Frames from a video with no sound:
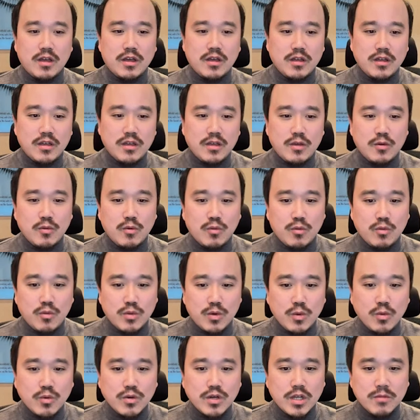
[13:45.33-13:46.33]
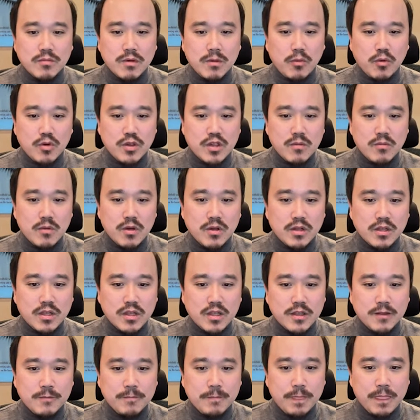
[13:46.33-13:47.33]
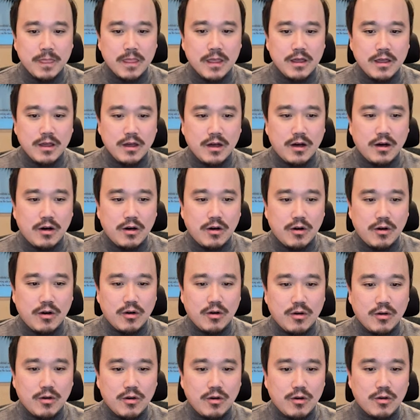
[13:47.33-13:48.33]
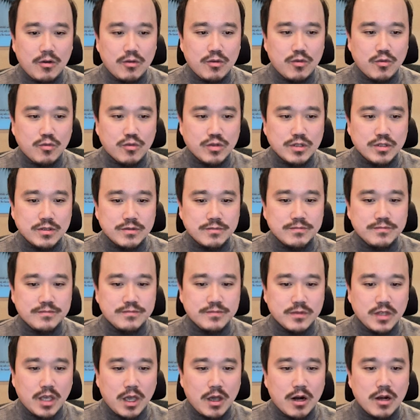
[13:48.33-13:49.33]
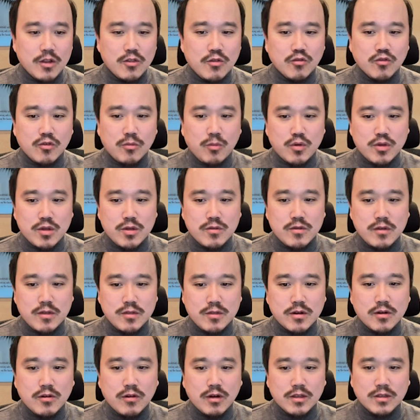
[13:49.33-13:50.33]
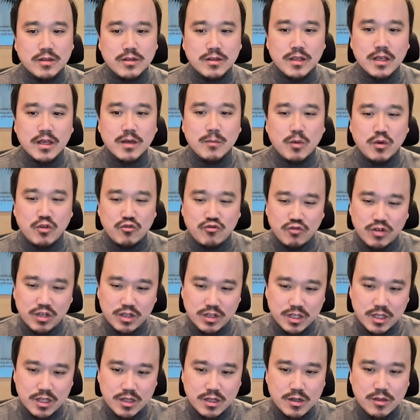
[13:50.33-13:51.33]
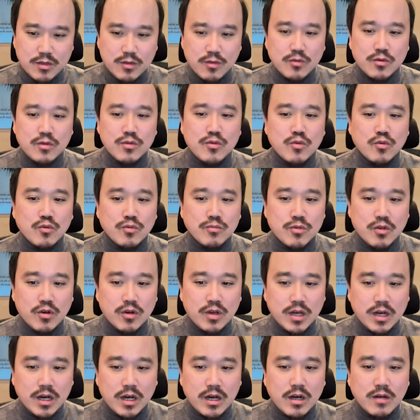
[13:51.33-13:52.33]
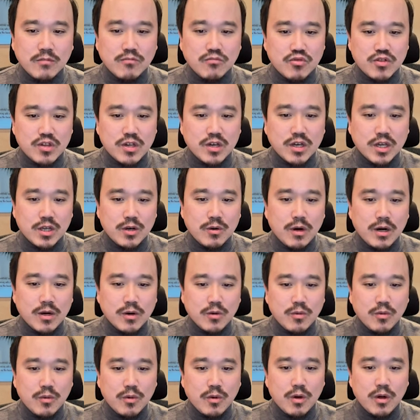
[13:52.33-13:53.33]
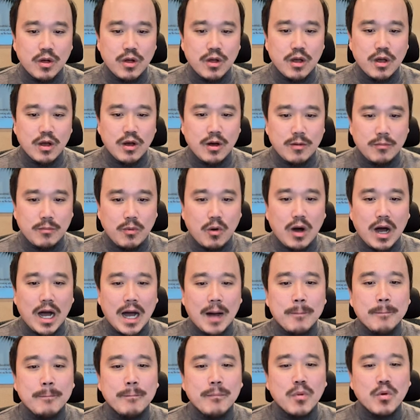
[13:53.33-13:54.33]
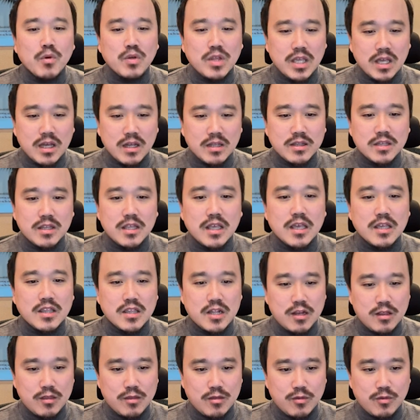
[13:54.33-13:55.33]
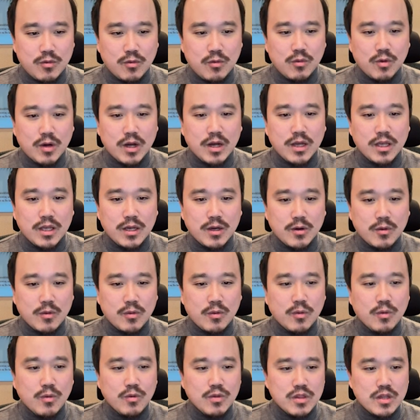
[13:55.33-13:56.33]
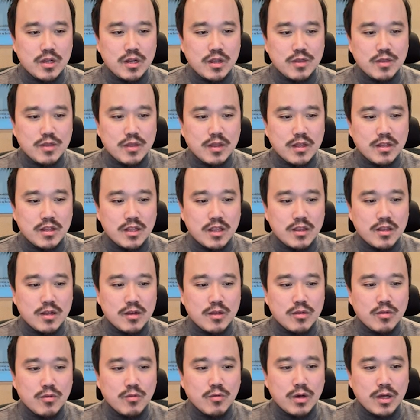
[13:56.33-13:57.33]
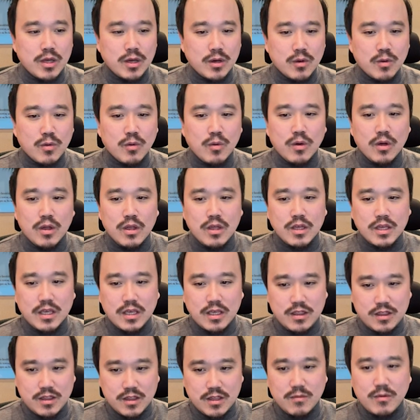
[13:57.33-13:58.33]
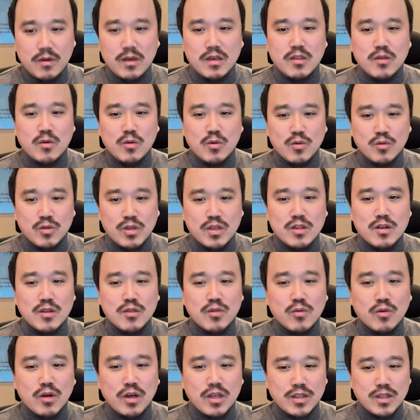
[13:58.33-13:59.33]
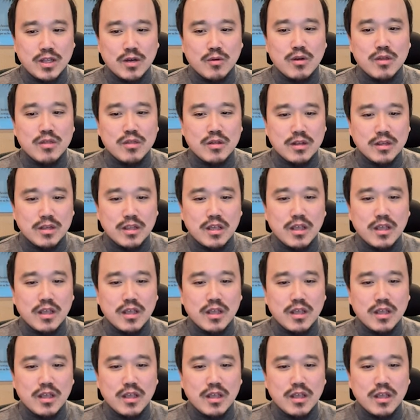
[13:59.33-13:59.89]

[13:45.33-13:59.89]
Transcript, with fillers: 예, 요, 요 그림을 보시면은 어, 조금 개괄적으로 보실 수 있을 것 같은데, 뭐 유기태질소는 조금 저희가 무시하기로 하고, 뭐 암모니아태질소가 있고 질산태질소가 있고 이쯤에 이제 요소태질소가 있다고 했을